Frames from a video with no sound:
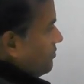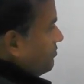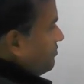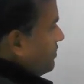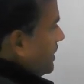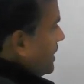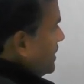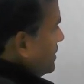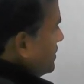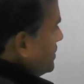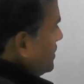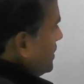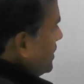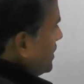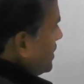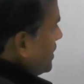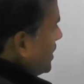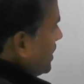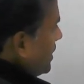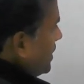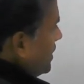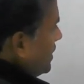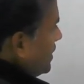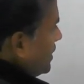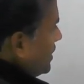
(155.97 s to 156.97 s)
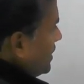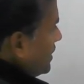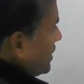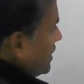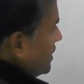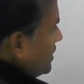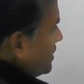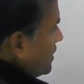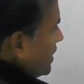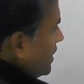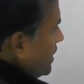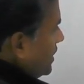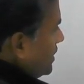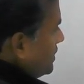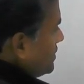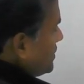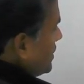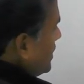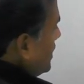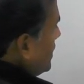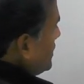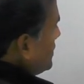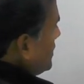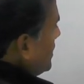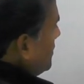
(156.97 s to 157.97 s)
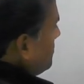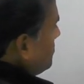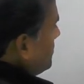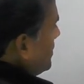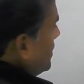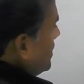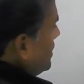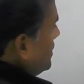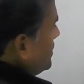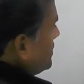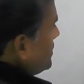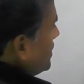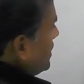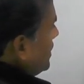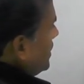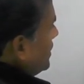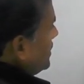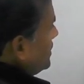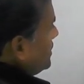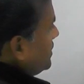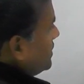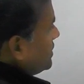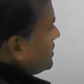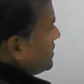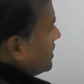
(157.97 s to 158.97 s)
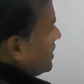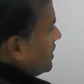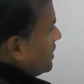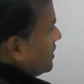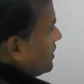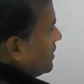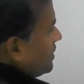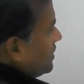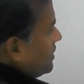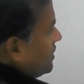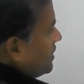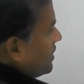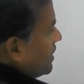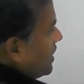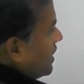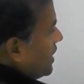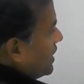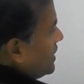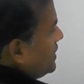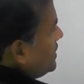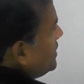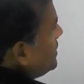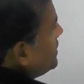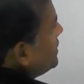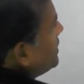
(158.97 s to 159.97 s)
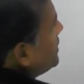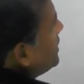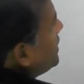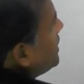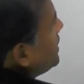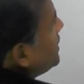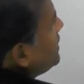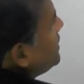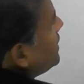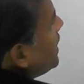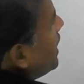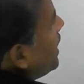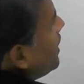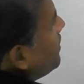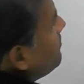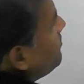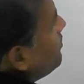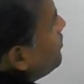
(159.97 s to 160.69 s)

प्लस से करंट निकलता है चला साहब करंट चला ये चला करंट आई यहाँ